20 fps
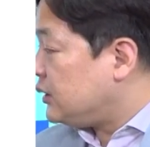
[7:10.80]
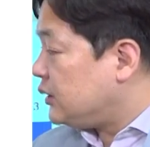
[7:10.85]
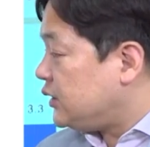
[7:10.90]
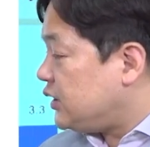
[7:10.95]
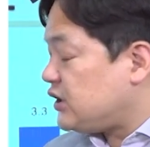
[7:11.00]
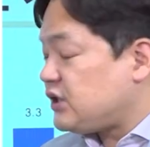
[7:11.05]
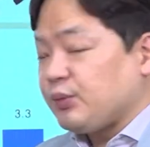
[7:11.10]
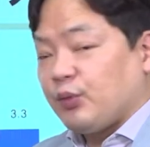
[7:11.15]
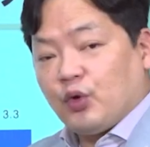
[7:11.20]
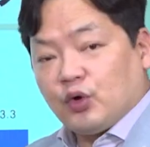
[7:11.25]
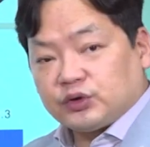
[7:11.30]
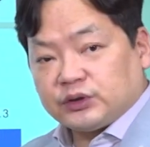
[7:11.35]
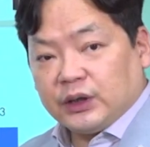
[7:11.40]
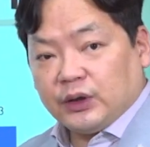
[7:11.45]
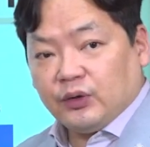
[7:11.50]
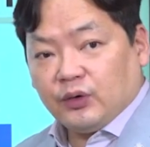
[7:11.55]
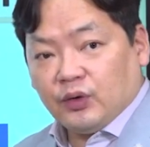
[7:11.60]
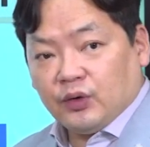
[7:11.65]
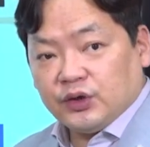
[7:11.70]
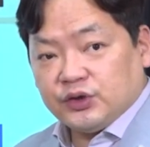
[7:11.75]
25억
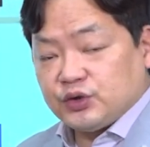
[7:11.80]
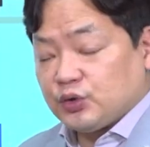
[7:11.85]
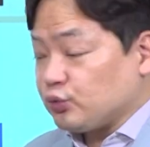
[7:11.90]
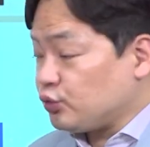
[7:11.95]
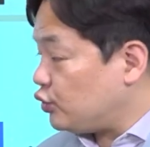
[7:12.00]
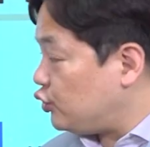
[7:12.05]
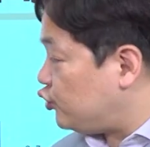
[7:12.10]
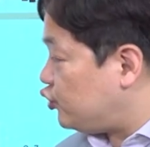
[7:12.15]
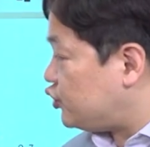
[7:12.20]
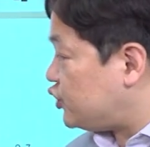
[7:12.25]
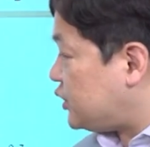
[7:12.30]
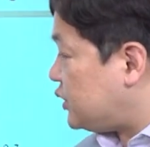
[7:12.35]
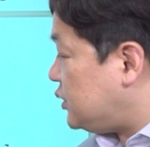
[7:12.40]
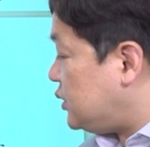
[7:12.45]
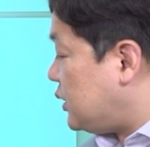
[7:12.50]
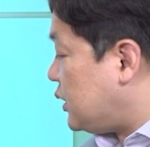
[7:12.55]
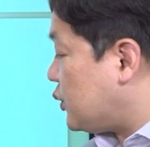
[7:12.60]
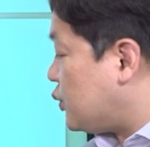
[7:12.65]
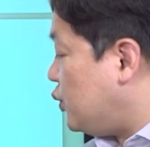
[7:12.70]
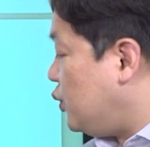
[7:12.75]
달러 이 정도로
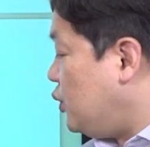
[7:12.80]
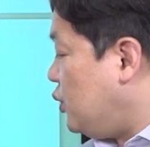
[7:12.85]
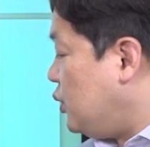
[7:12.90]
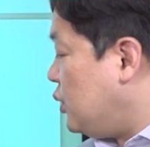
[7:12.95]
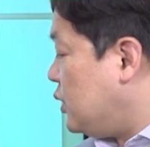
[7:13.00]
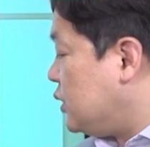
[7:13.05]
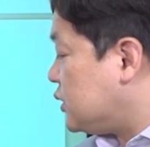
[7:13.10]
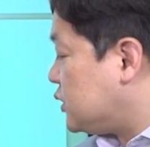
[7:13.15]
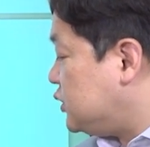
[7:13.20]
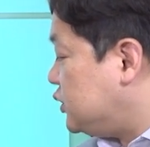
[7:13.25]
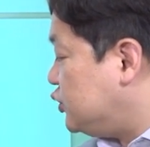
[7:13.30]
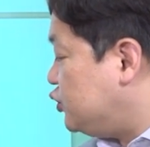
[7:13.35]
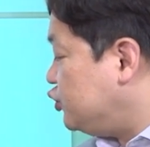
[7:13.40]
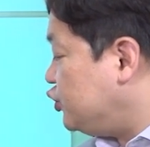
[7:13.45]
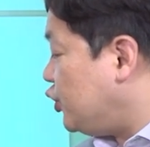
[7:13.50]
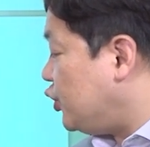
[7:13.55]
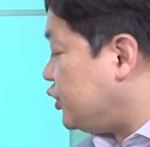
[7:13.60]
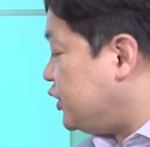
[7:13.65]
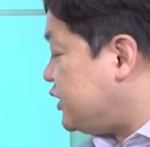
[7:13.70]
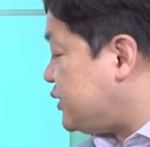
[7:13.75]
투자를 하고 그
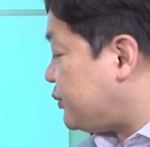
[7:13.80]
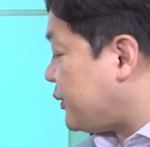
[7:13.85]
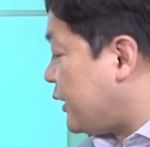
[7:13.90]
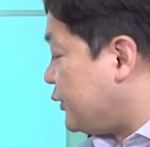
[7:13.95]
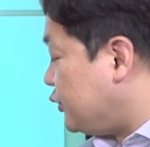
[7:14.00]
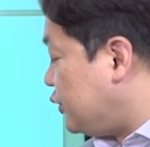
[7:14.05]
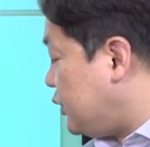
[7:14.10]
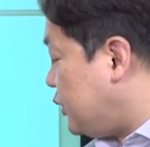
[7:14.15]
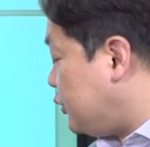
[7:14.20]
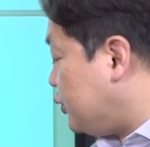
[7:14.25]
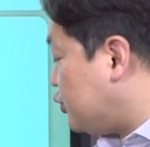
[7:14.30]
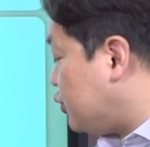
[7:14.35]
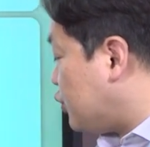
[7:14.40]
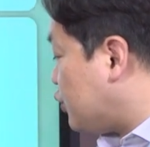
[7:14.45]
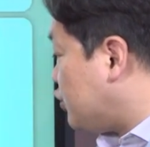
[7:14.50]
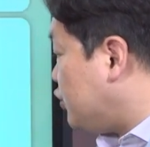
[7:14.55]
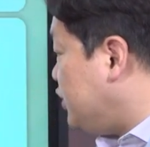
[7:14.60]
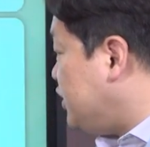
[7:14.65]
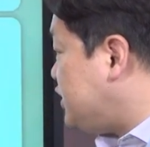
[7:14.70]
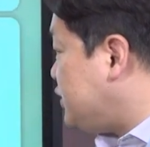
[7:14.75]
후년 24년에도
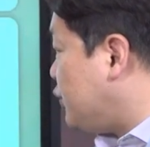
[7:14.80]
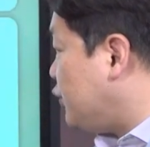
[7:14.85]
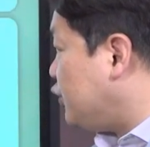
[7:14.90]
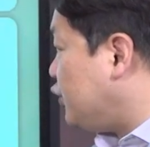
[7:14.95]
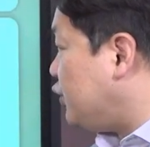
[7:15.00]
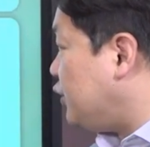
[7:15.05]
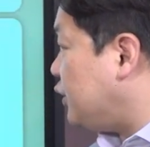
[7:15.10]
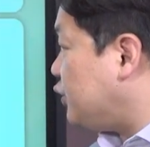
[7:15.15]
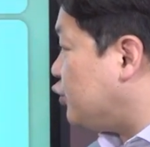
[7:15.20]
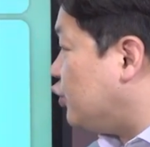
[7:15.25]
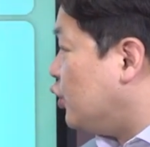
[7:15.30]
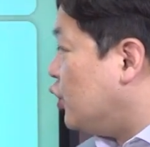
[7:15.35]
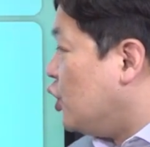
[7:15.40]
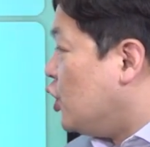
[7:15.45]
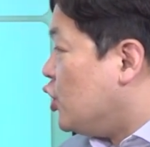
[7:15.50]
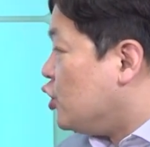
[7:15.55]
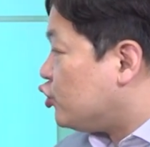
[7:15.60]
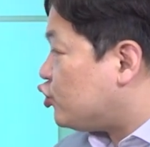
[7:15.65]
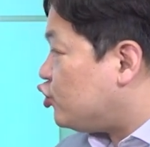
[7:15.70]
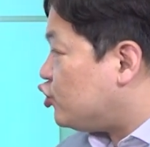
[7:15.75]
그렇고 25년에도
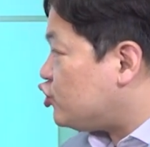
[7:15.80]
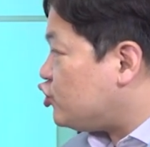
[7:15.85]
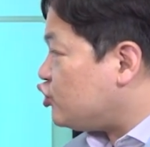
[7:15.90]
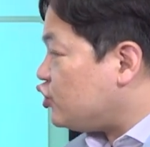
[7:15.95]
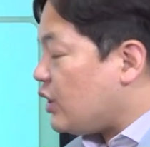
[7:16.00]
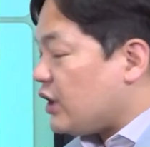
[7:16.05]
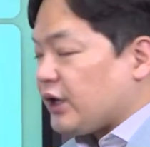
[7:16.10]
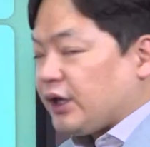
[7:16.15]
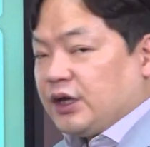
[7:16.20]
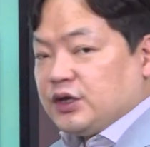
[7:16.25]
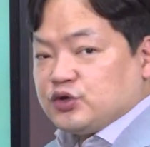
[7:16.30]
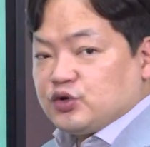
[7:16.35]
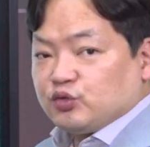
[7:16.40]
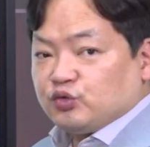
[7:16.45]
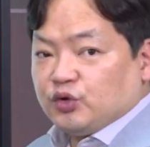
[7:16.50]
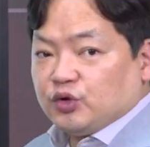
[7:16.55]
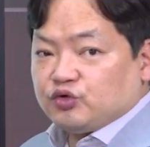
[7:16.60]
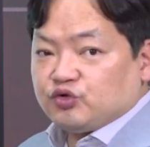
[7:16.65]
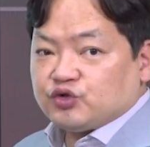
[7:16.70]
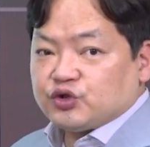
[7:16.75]
꾸준하게 이
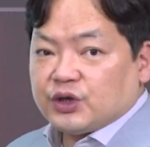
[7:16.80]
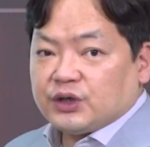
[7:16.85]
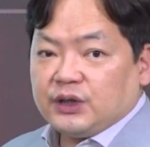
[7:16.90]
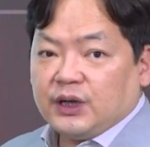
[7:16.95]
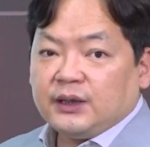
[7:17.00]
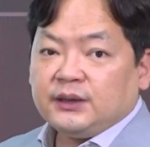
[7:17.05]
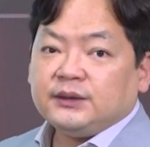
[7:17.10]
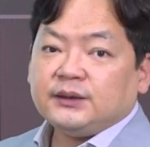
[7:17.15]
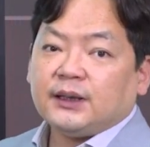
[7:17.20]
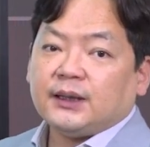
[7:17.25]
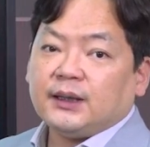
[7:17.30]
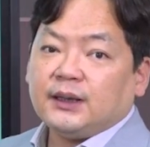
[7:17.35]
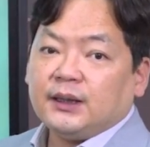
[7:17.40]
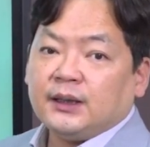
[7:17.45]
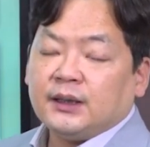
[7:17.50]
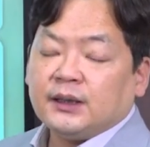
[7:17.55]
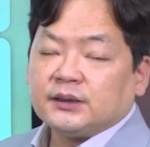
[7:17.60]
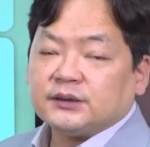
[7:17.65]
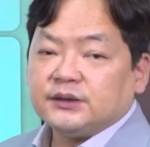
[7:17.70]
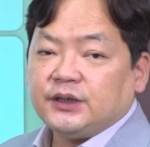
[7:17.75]
정도의 투자를
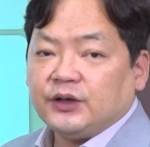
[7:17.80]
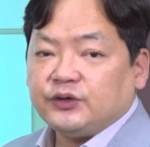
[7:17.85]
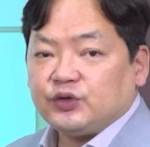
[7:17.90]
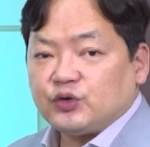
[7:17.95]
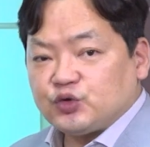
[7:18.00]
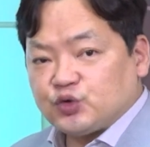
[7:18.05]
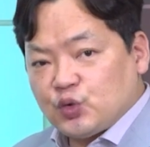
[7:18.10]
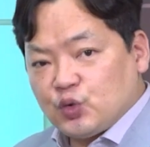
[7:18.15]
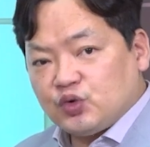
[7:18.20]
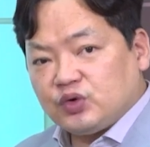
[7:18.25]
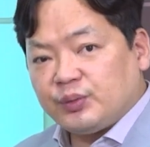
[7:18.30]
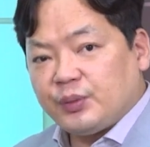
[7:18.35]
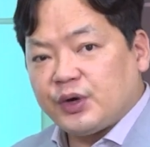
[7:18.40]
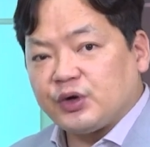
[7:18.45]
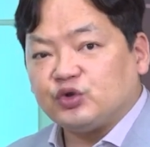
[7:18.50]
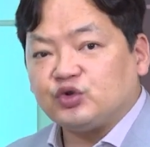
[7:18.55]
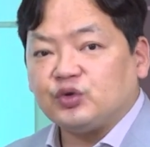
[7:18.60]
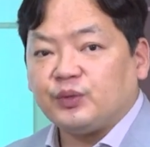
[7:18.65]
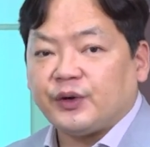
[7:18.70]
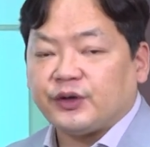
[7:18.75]
한다. 그래서 총
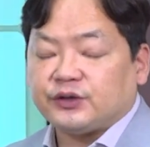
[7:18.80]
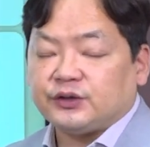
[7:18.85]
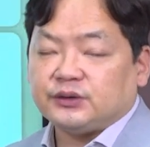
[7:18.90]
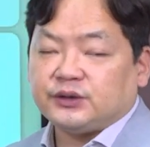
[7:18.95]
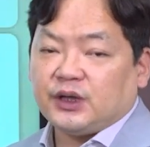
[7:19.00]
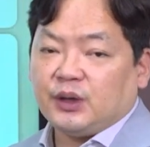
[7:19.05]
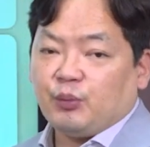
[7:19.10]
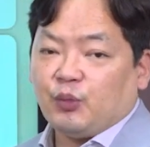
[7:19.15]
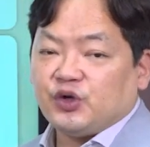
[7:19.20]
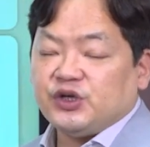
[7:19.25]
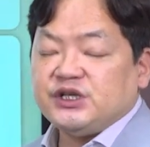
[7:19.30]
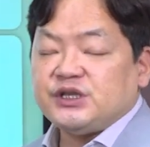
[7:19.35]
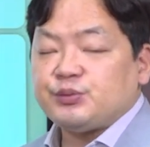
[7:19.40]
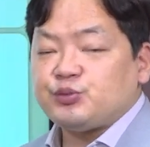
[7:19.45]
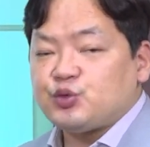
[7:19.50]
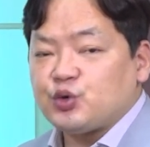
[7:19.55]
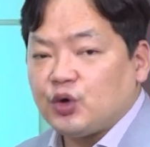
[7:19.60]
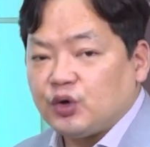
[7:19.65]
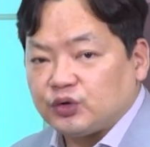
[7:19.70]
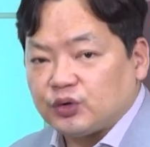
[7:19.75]
금액으로 봤을 때
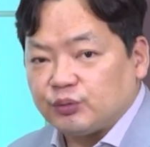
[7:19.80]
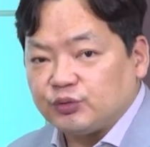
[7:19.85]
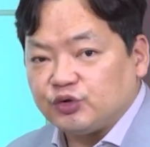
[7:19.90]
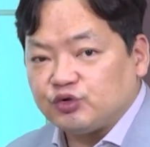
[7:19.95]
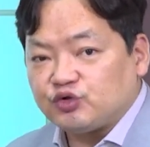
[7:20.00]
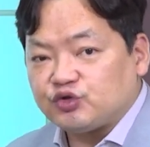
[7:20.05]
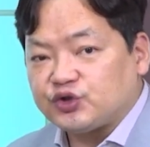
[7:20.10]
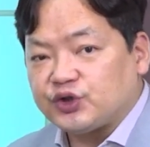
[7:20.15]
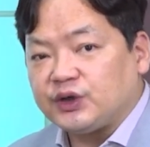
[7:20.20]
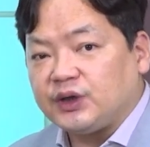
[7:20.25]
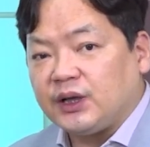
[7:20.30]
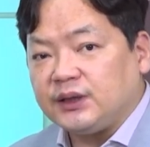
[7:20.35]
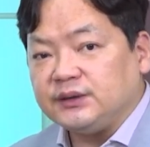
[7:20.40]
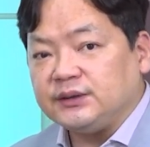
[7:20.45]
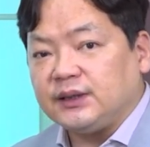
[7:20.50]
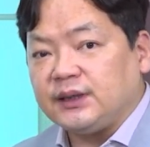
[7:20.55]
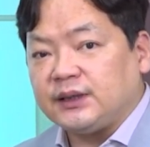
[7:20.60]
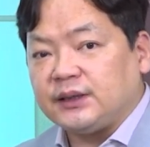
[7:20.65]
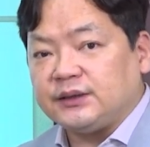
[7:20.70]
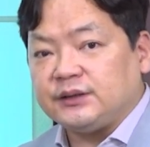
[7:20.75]
뭐2 0조원 넘는 투자를
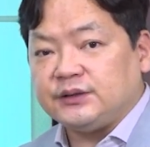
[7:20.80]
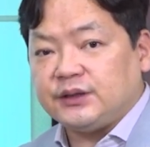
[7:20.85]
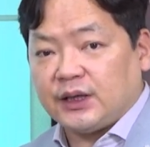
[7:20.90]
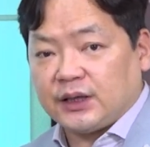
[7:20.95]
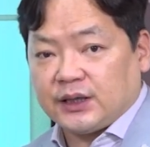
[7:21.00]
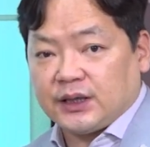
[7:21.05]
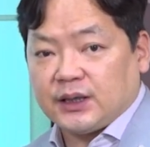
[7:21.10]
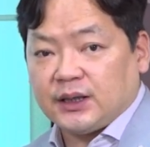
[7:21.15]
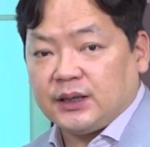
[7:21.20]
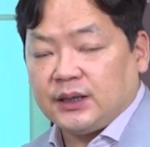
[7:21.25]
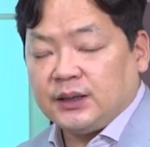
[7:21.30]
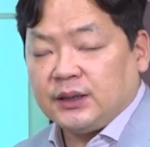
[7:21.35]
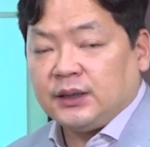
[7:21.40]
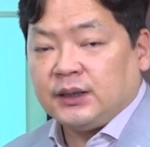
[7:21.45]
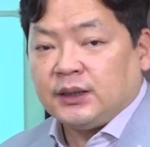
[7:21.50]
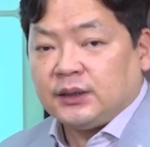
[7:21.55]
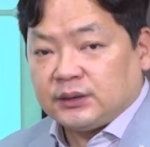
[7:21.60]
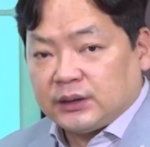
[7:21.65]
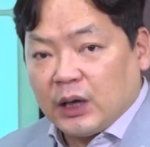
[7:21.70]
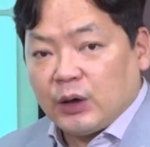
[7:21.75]
한다라는 얘기가
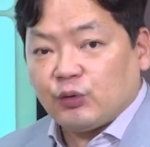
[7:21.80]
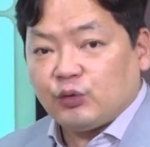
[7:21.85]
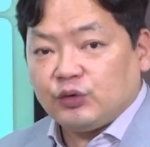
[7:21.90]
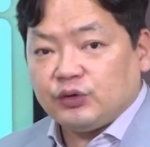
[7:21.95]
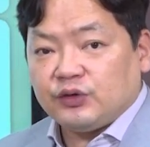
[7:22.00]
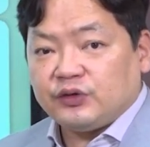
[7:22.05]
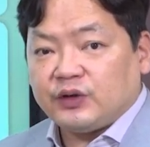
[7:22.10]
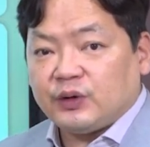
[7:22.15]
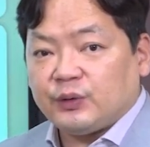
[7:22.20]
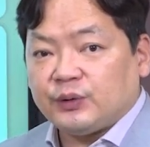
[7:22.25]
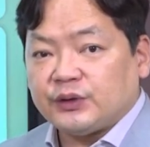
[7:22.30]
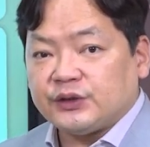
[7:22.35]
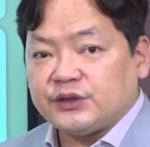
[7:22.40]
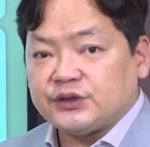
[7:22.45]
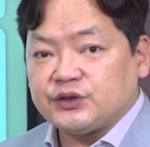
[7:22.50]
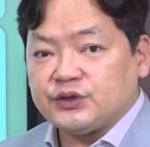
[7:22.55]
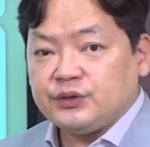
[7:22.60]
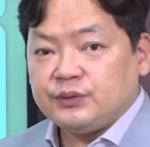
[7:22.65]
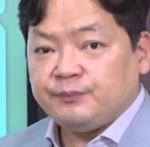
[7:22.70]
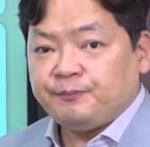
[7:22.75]
나오고 있는
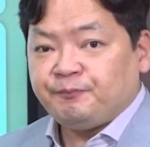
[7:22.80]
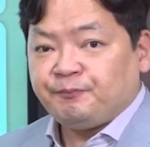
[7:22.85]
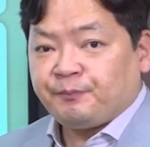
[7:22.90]
상황이죠.